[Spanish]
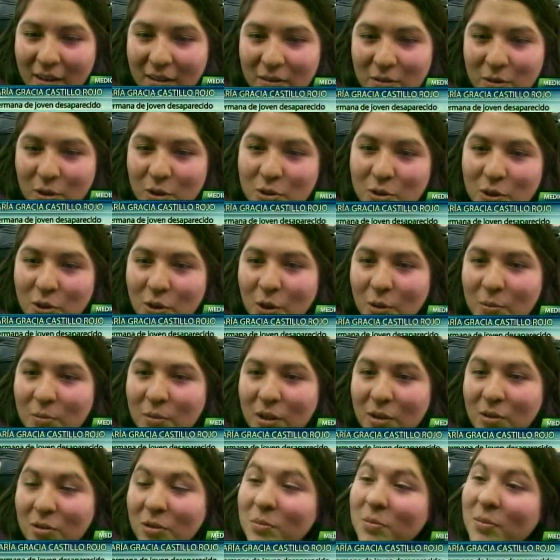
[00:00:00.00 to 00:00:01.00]
yo estoy
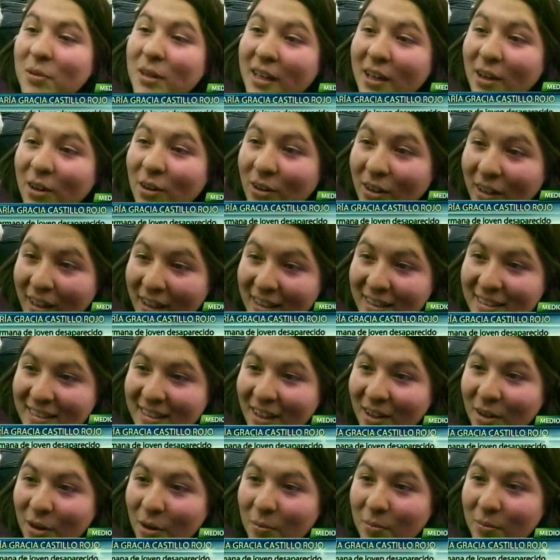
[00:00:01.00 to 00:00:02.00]
comiendo y mi hijo qué
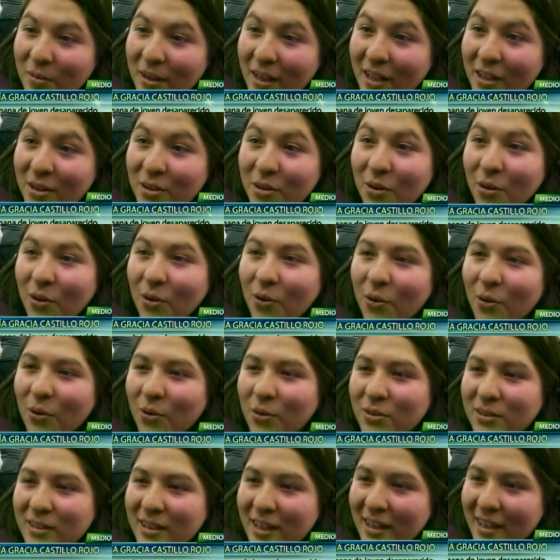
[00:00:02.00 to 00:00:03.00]
está
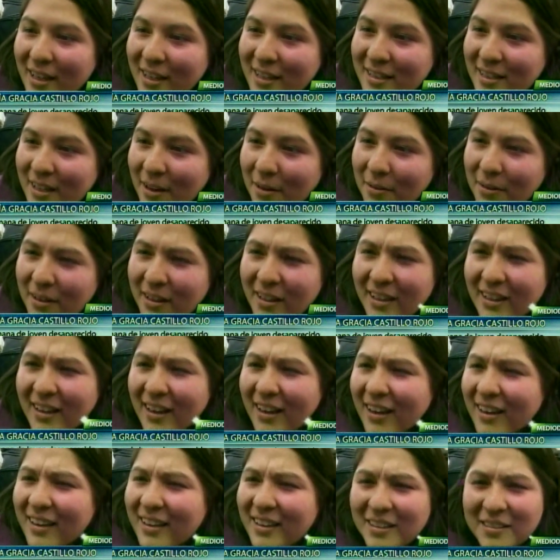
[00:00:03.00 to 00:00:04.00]
comiendo. Ella se
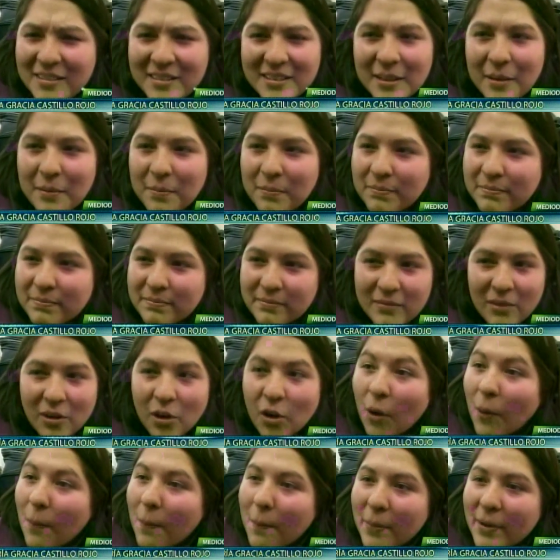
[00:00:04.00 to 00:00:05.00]
abriga y se
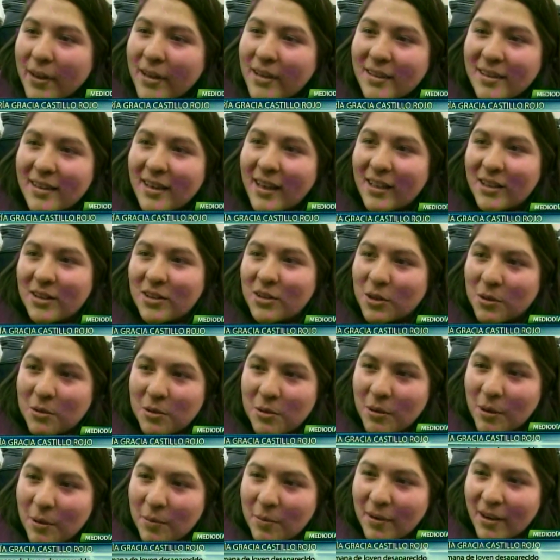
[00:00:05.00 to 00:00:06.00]
rompe en llanto,
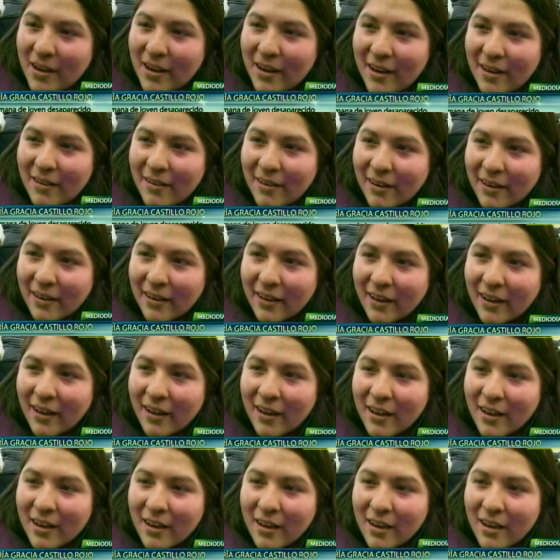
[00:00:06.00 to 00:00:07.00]
mi mamá, la verdad.
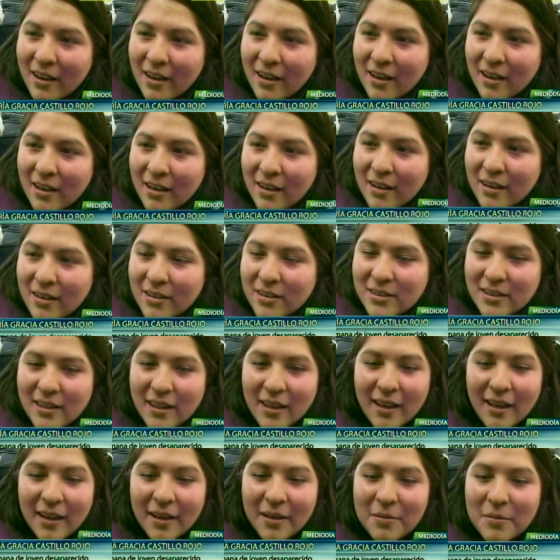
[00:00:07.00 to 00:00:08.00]
O
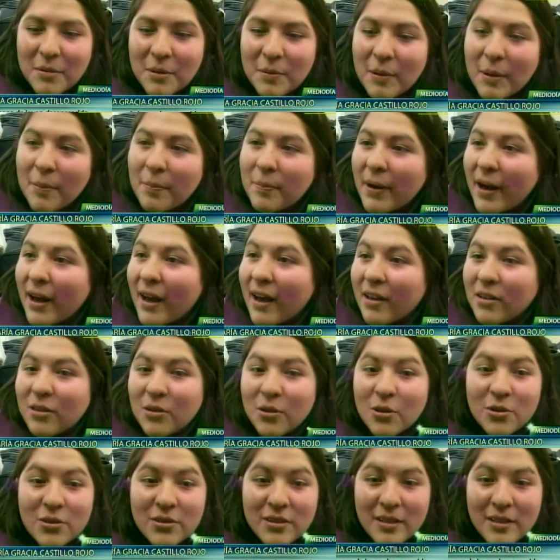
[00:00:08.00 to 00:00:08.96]
sea, mi papá, no